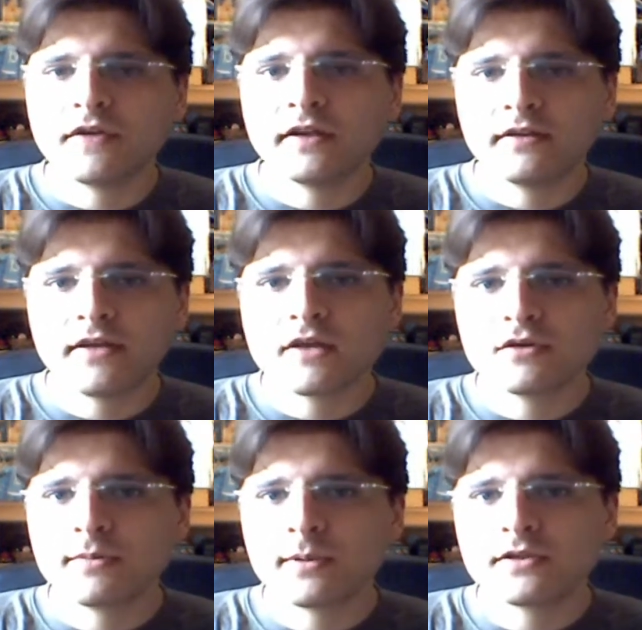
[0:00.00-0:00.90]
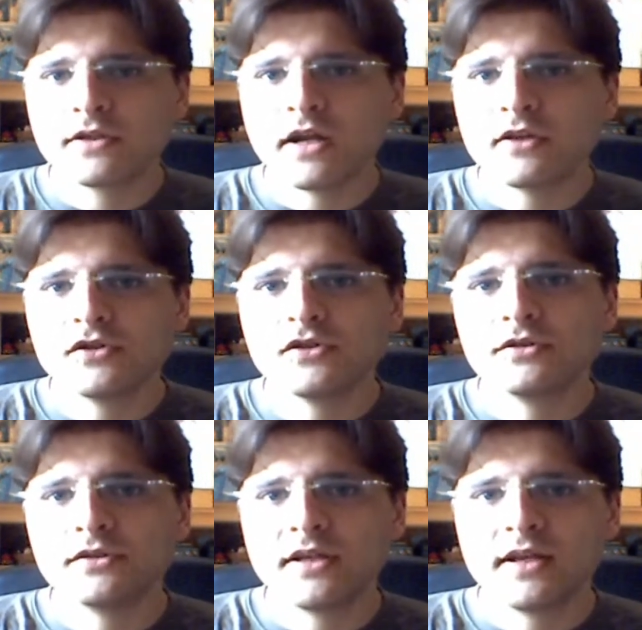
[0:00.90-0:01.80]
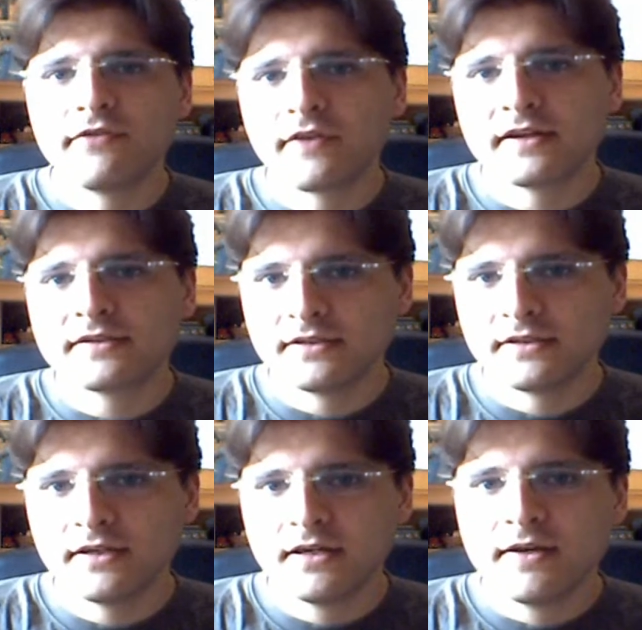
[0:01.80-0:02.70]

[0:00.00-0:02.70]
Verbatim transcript: fatti ai suoi personaggi con delle frasi